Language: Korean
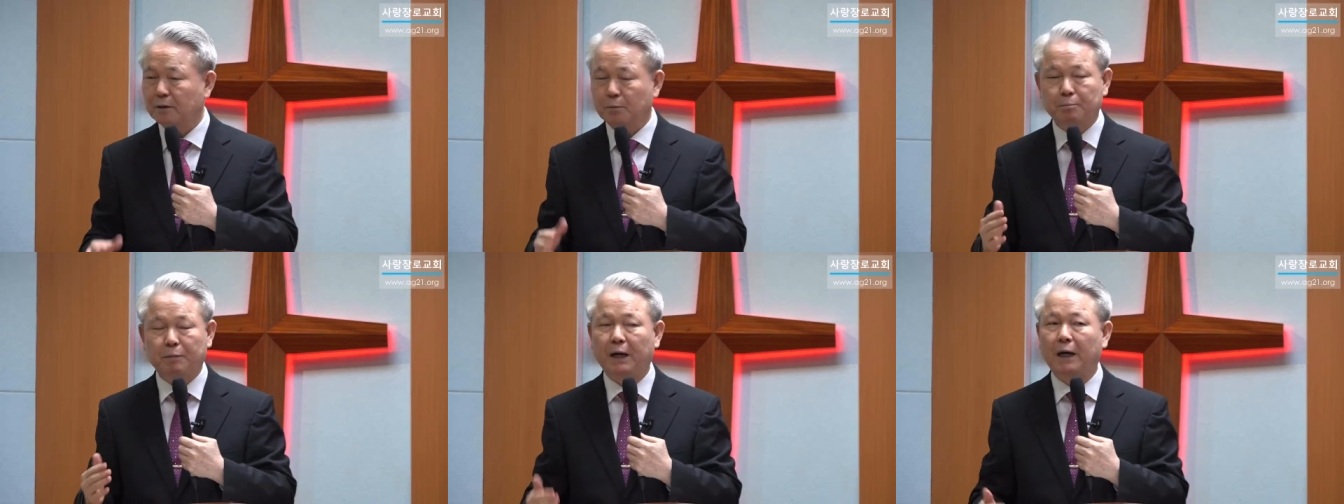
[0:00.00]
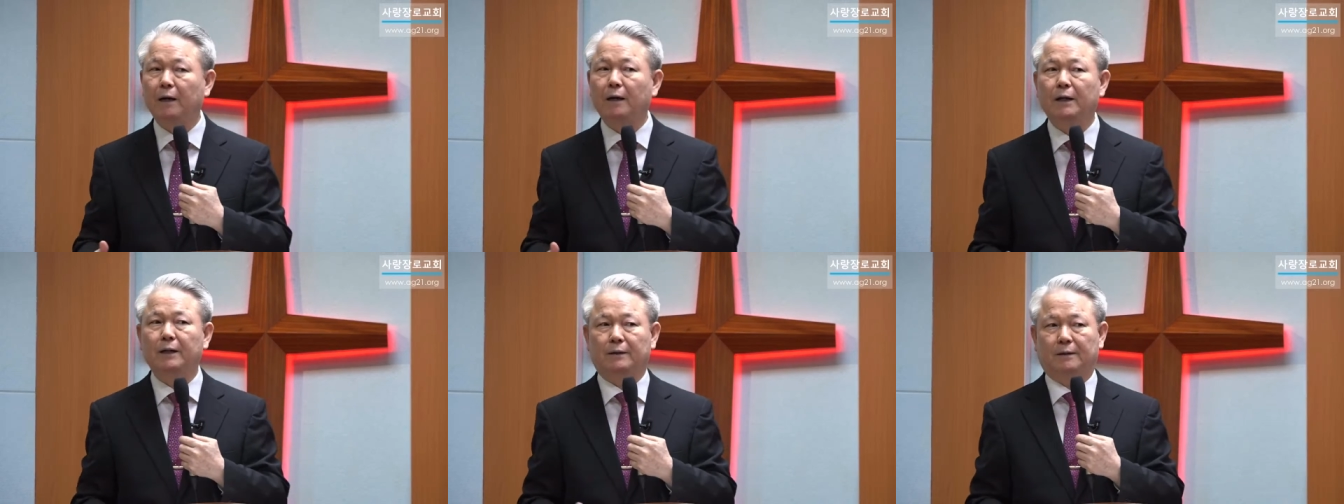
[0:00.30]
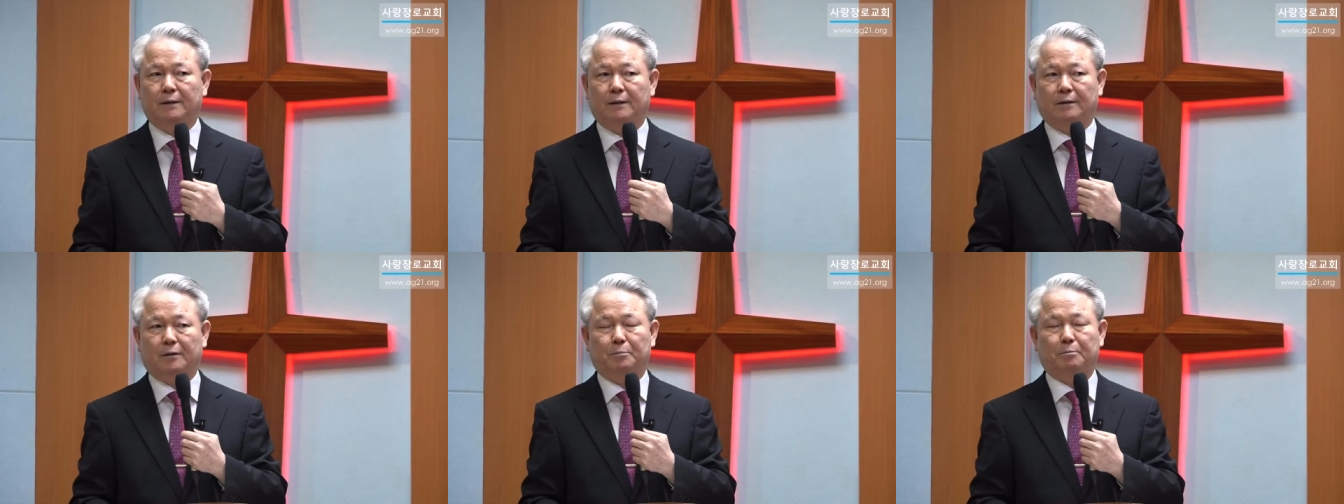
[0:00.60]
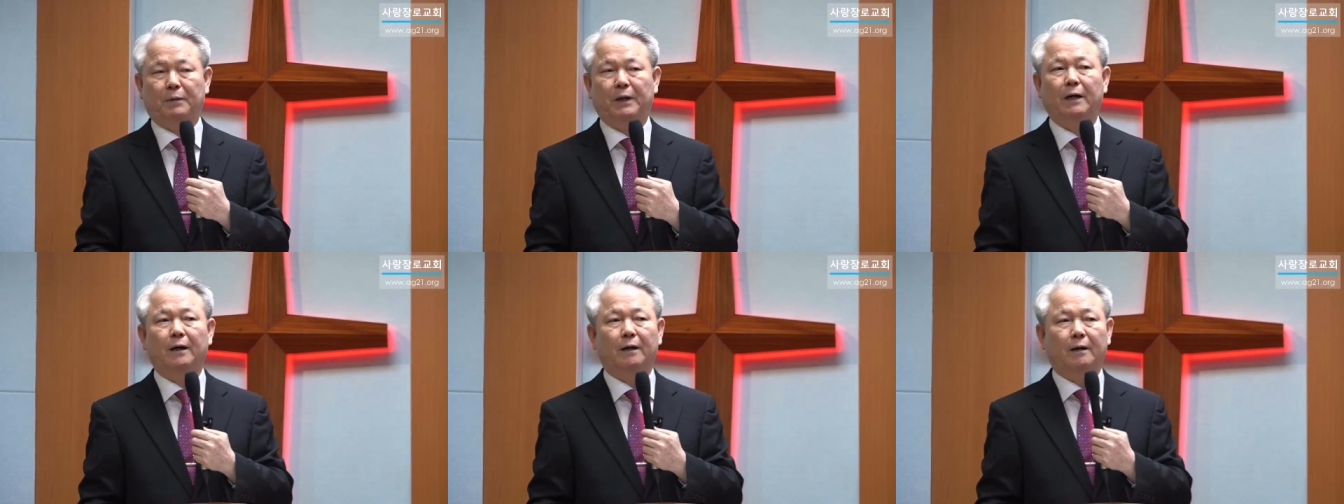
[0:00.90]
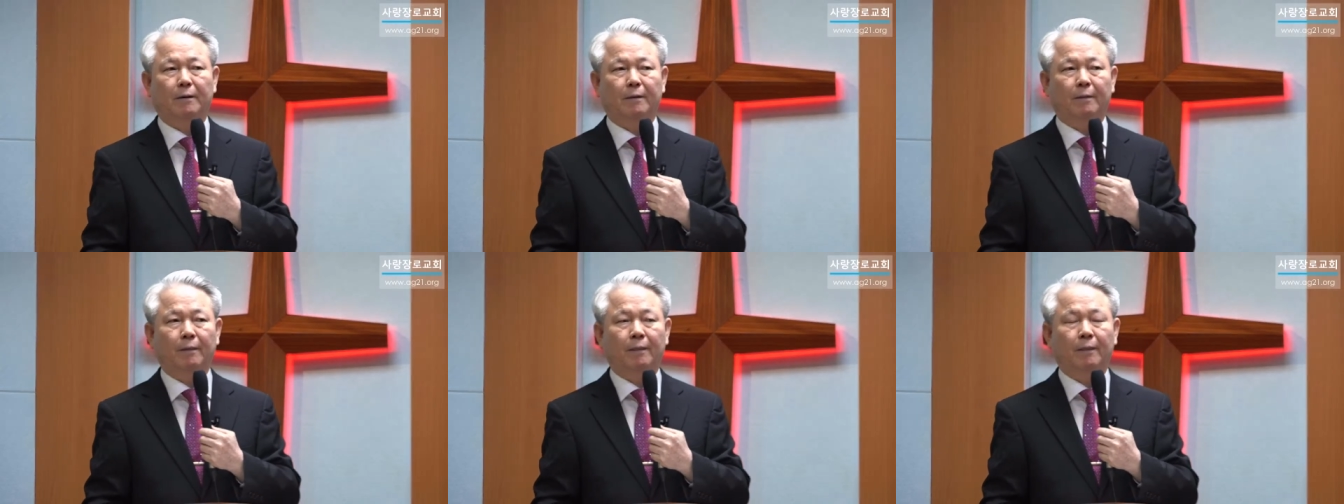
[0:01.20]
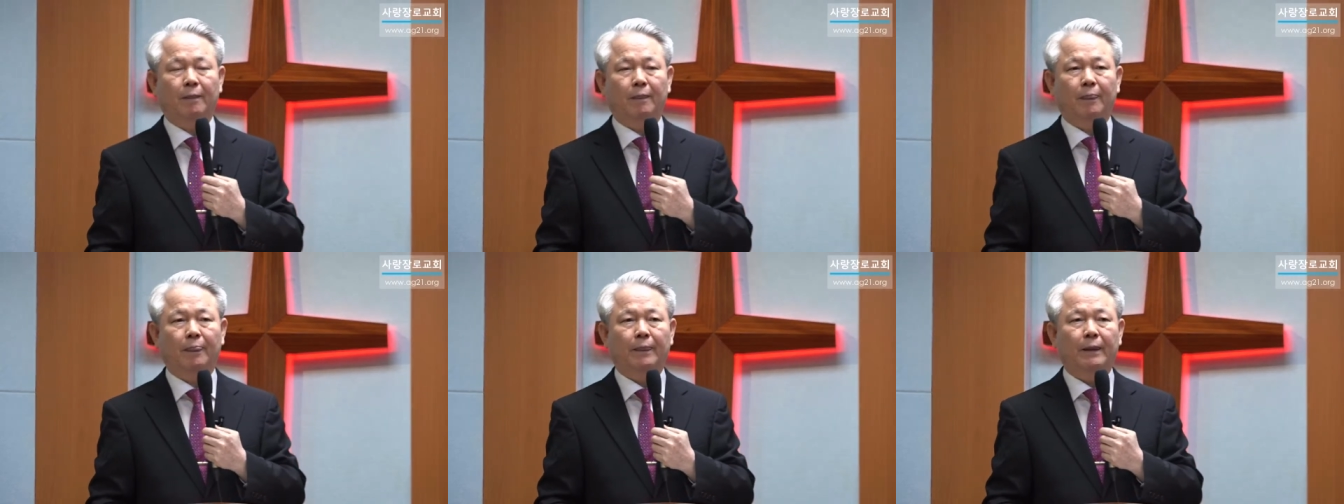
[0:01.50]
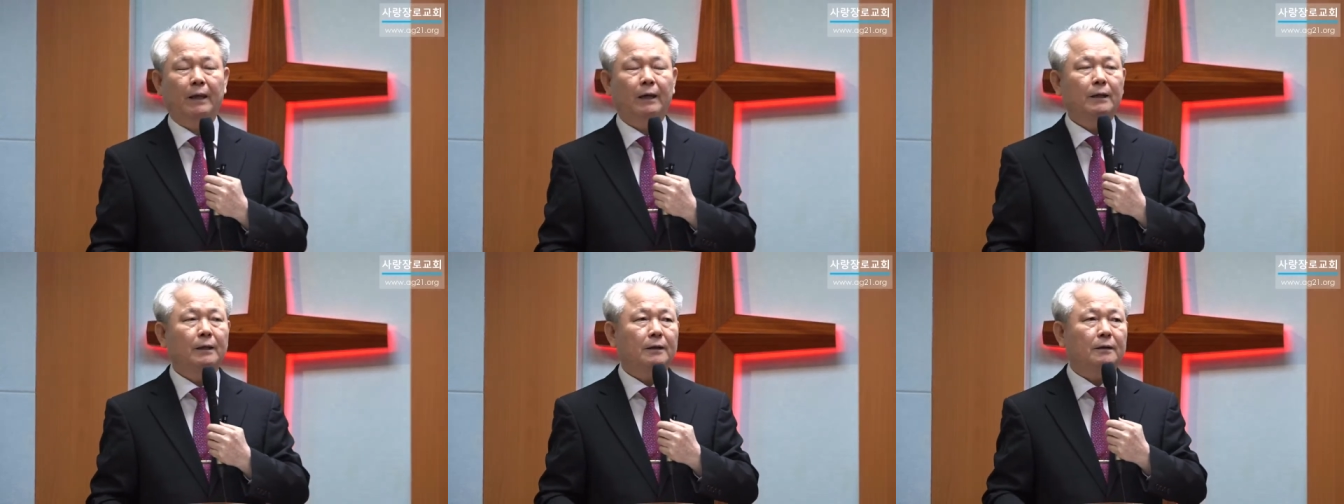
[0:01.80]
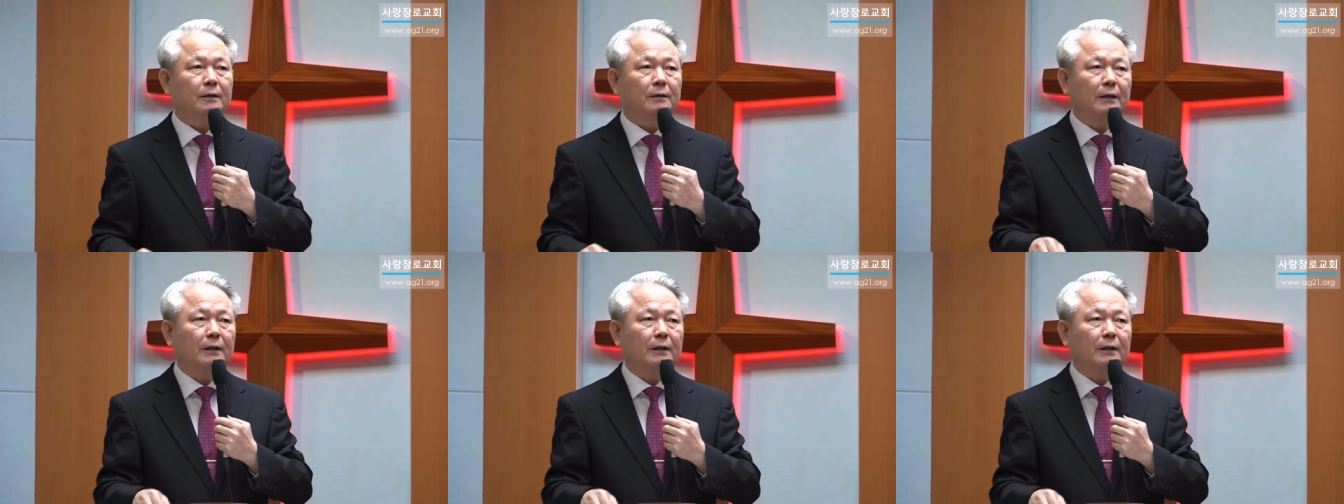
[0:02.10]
파가 있다. 파. 그